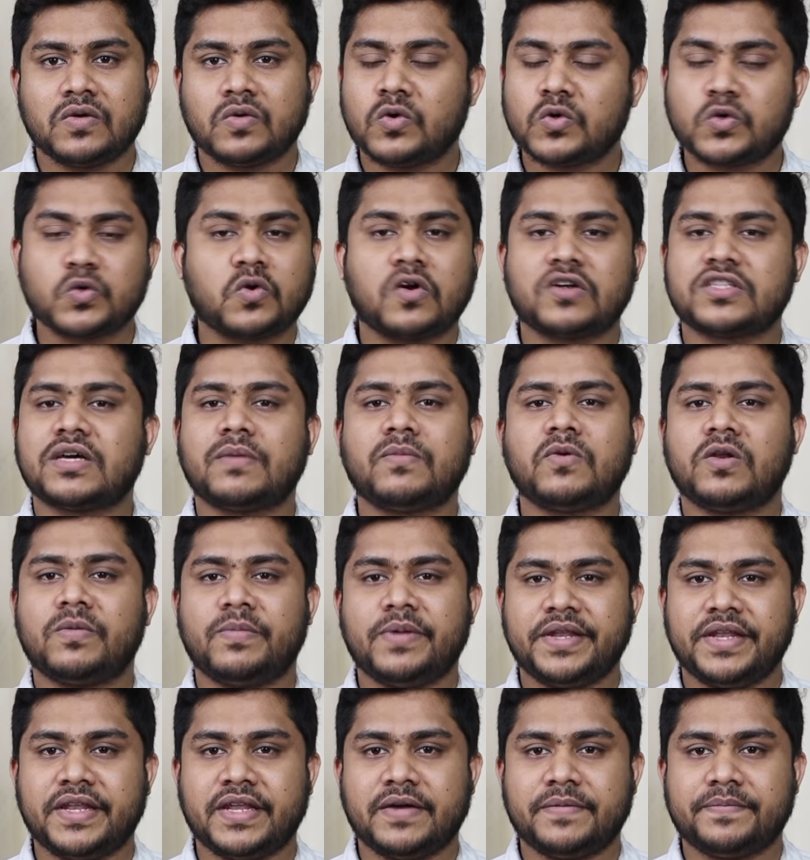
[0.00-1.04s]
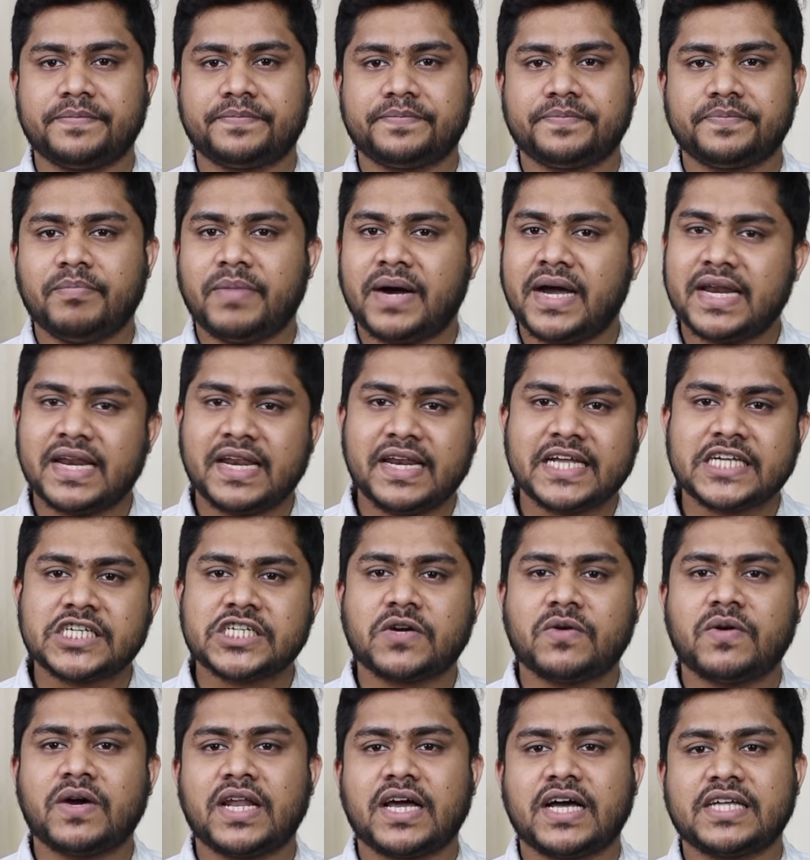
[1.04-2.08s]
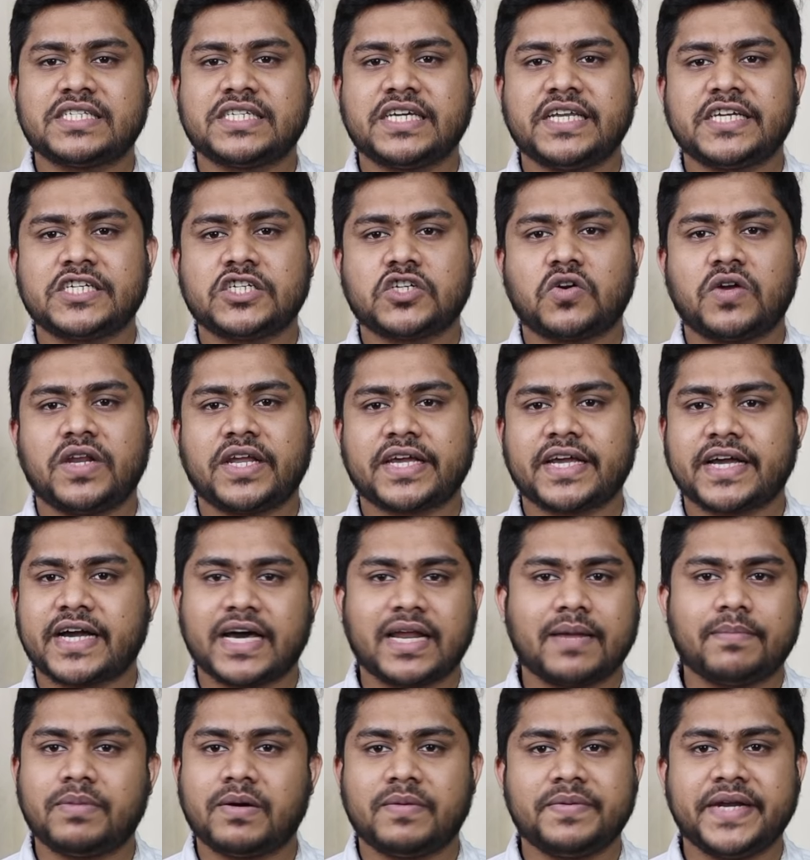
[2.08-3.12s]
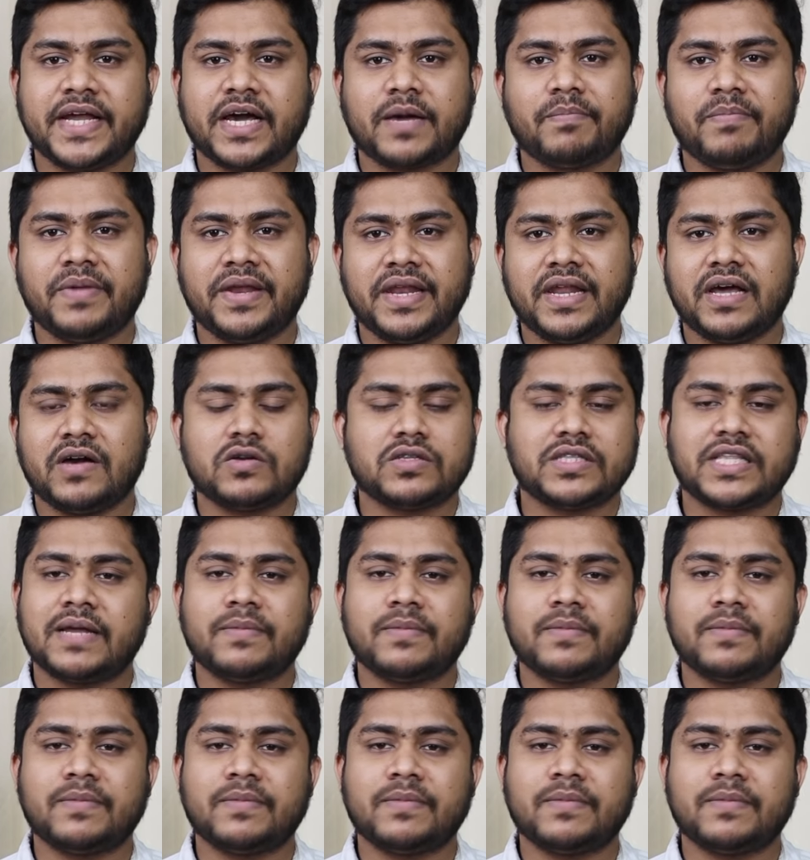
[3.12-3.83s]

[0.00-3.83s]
কটু কথা বলবেন না বাইরে রিক্সাওয়ালা আছে রিক্সাওয়ালাকে খারাপভাবে ডাকবেন না